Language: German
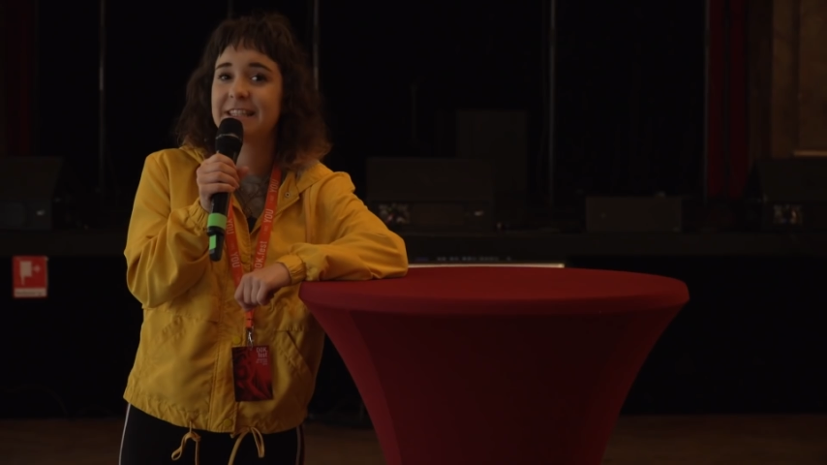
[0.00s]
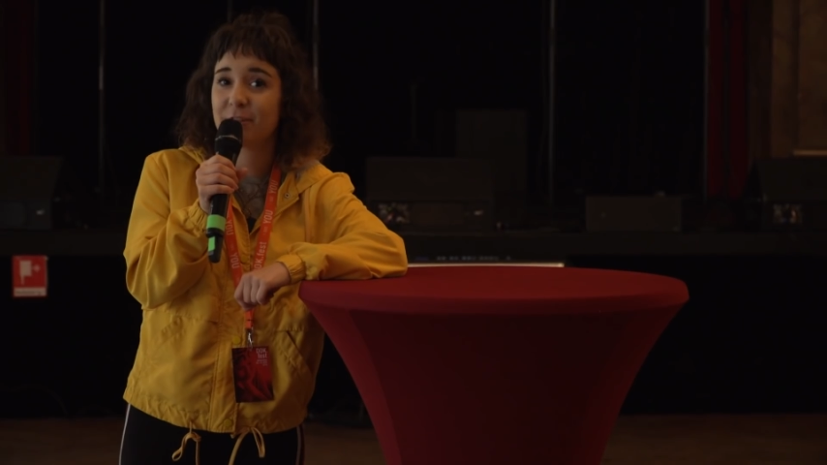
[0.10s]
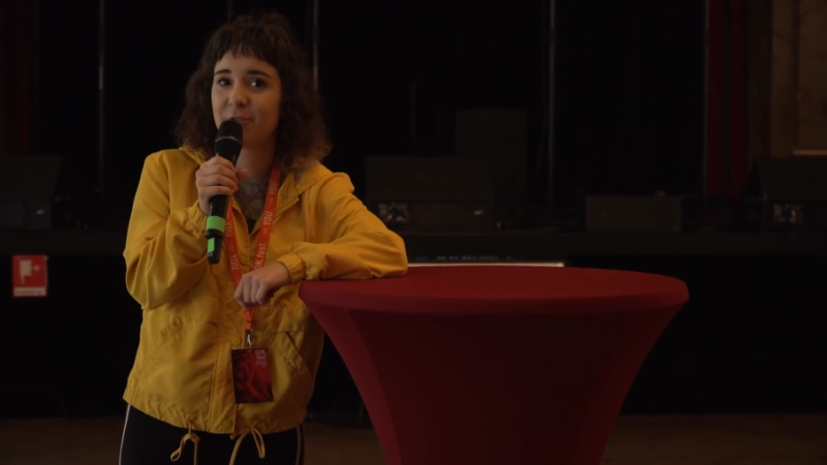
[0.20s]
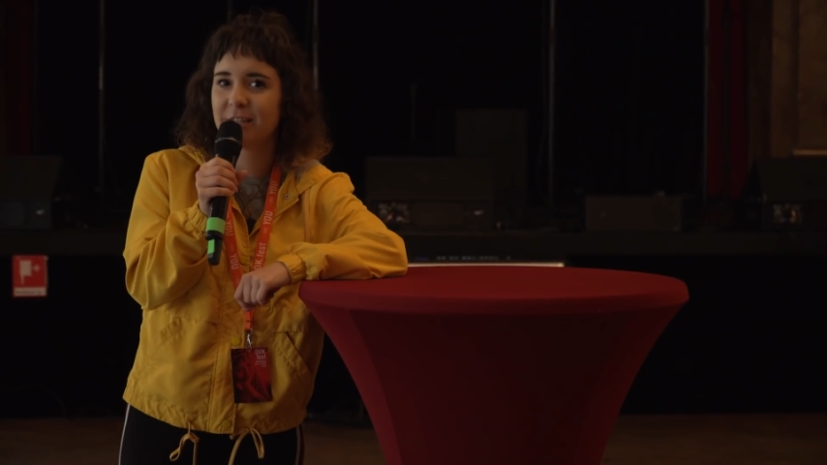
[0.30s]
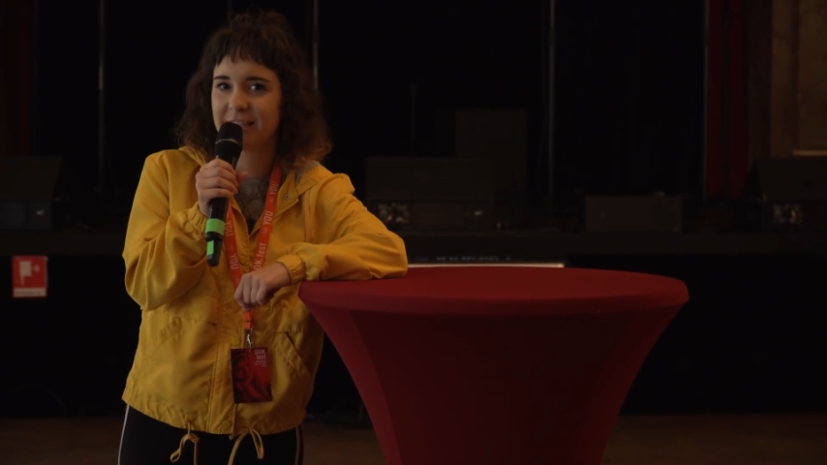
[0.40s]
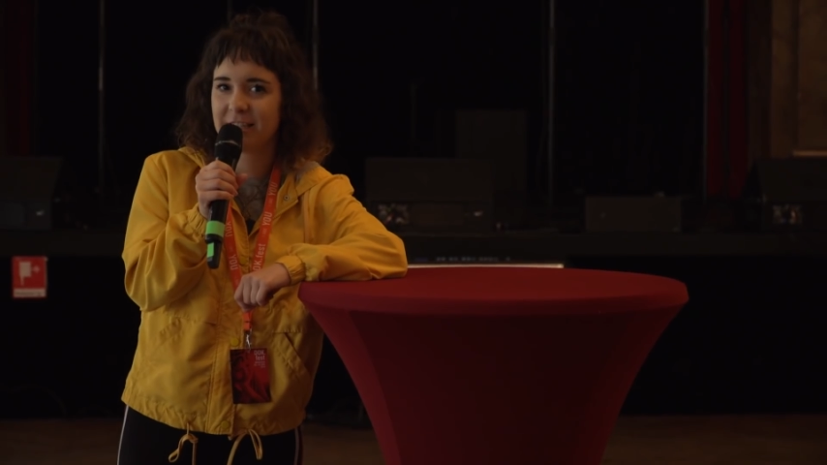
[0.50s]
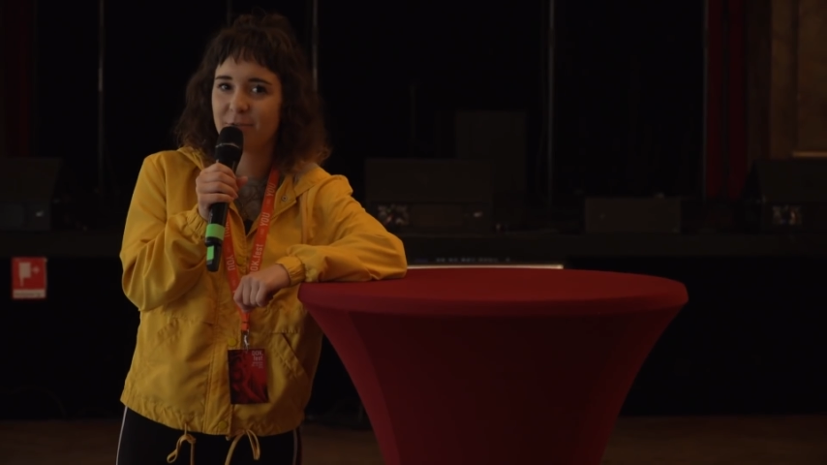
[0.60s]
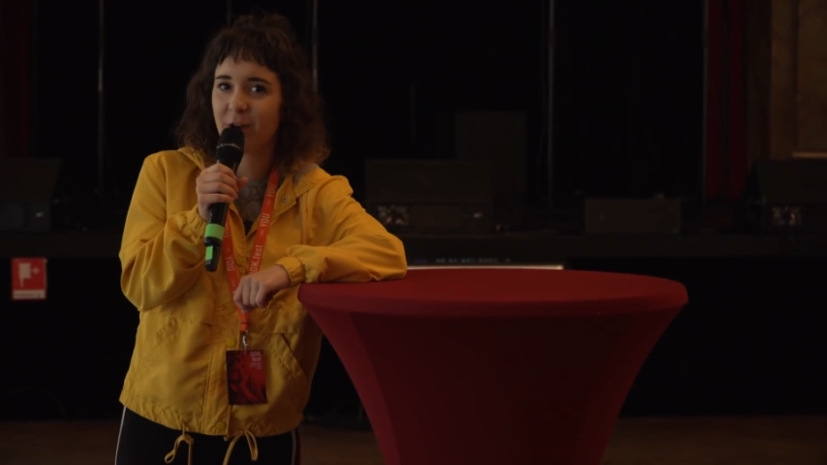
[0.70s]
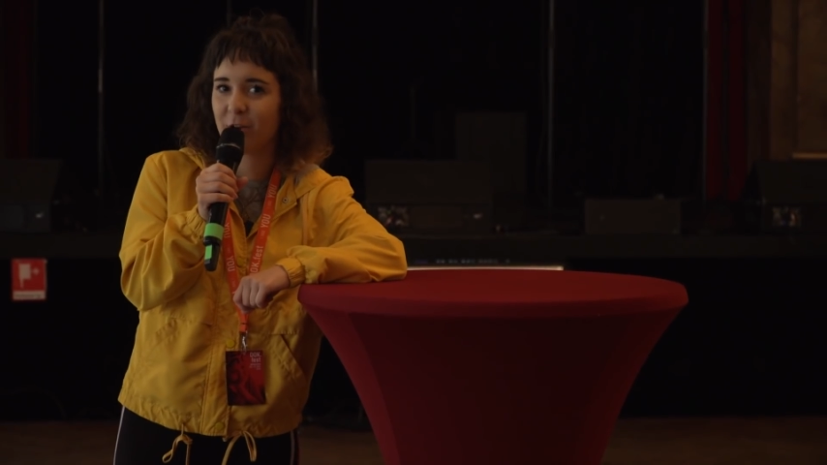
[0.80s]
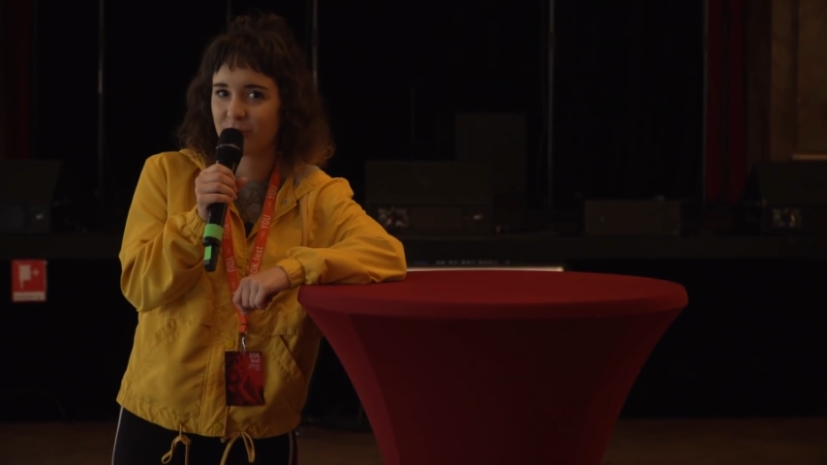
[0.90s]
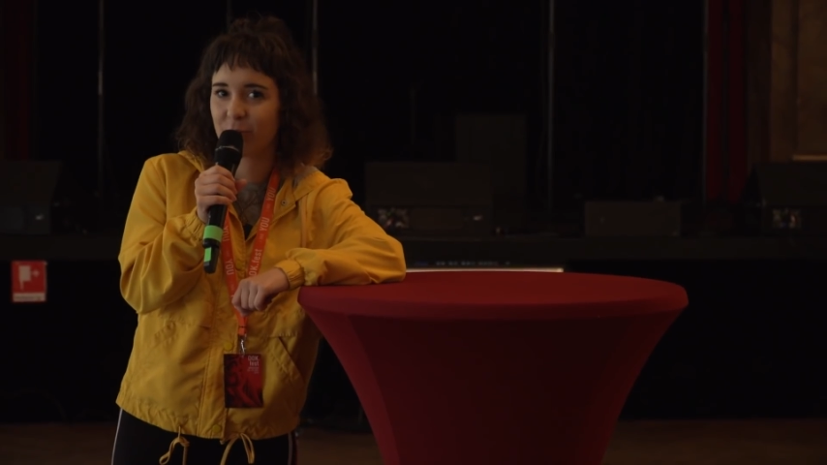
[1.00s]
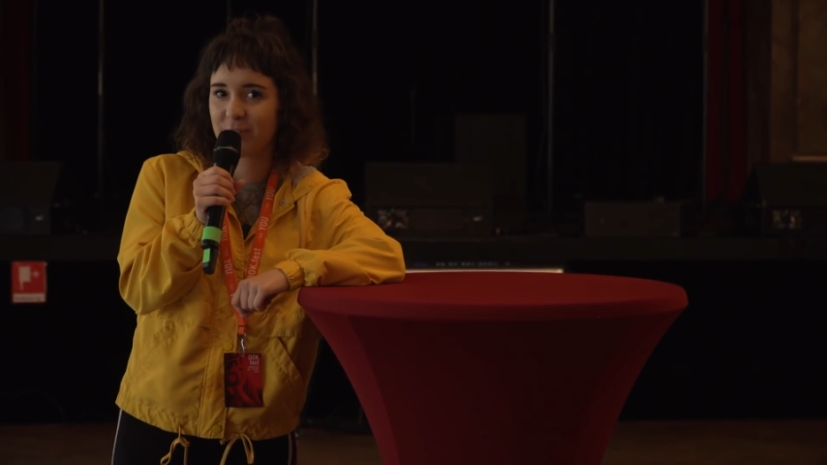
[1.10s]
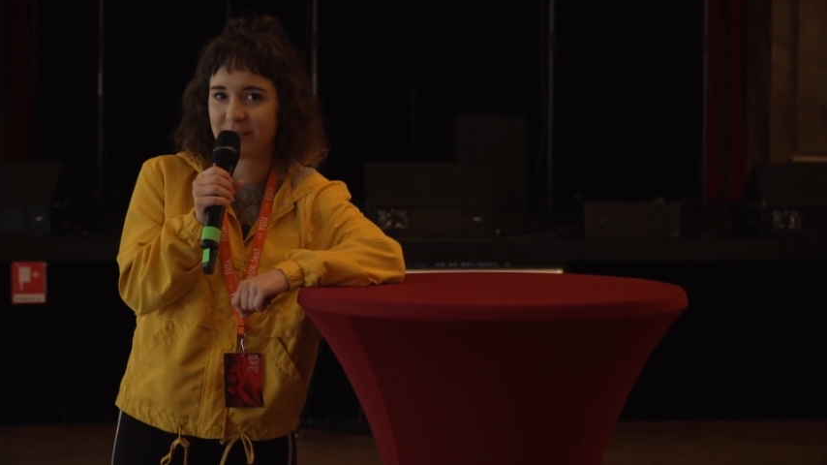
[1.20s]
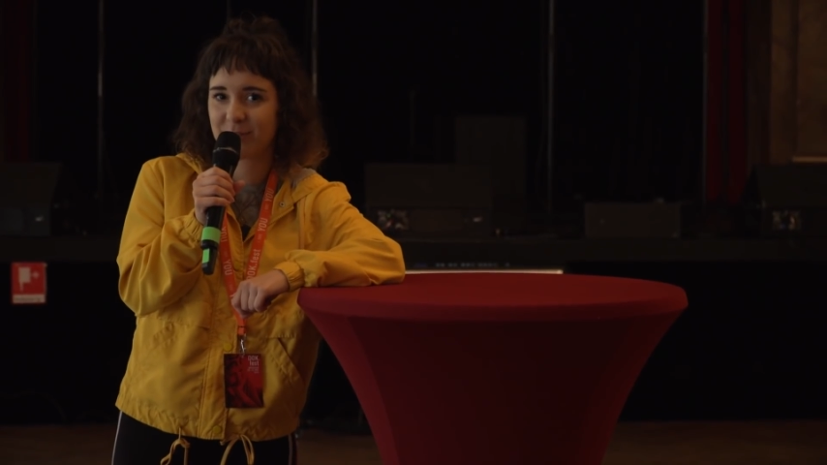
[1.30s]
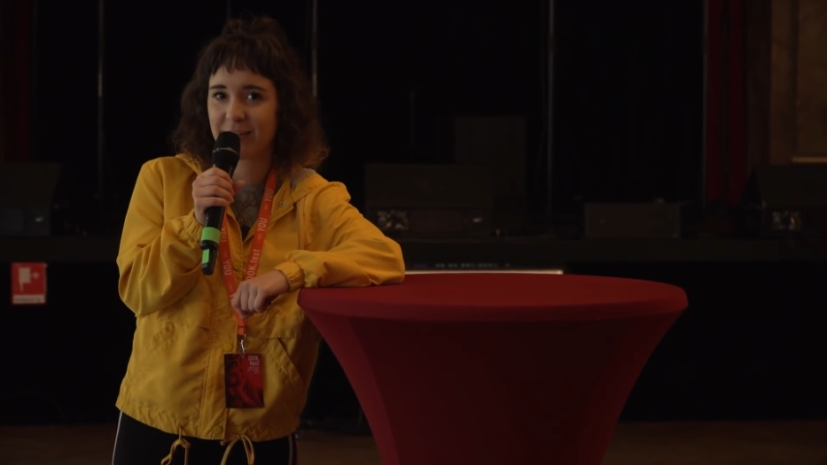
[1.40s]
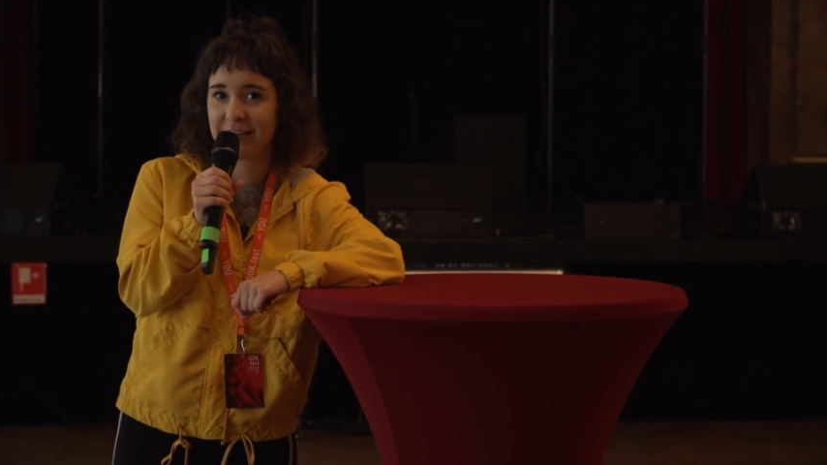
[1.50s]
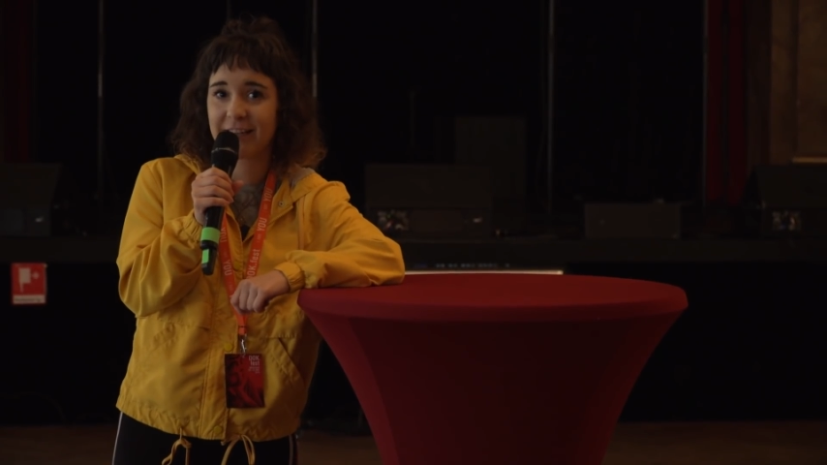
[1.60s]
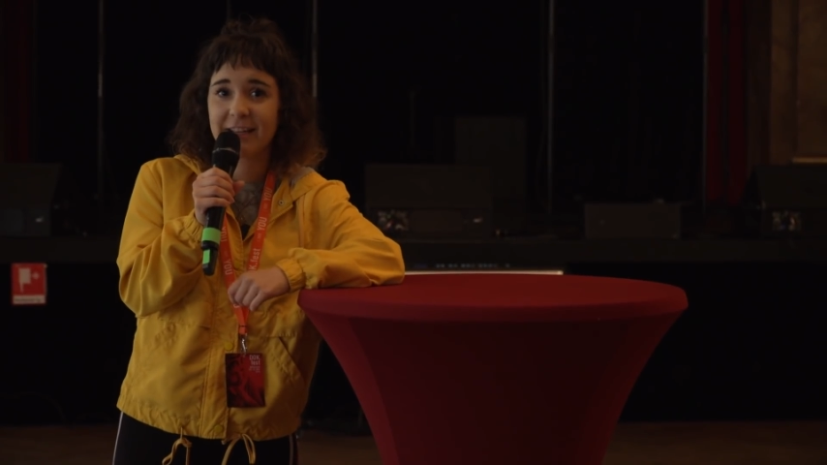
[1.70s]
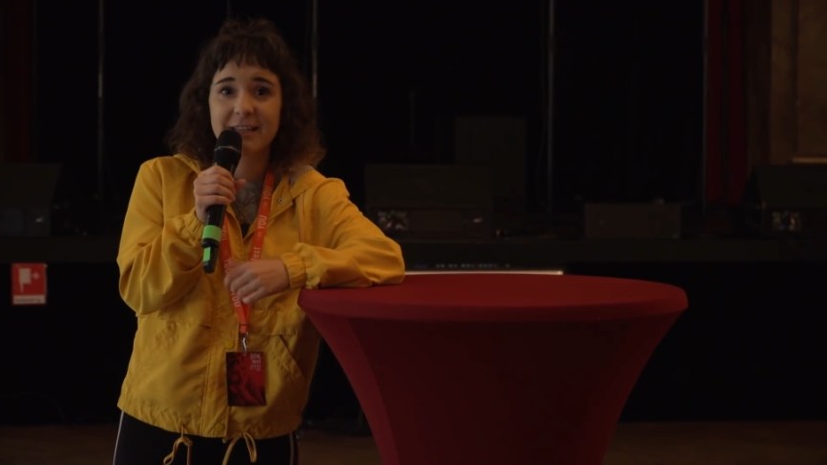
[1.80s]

definitiv aufs Dockfest zu gehen.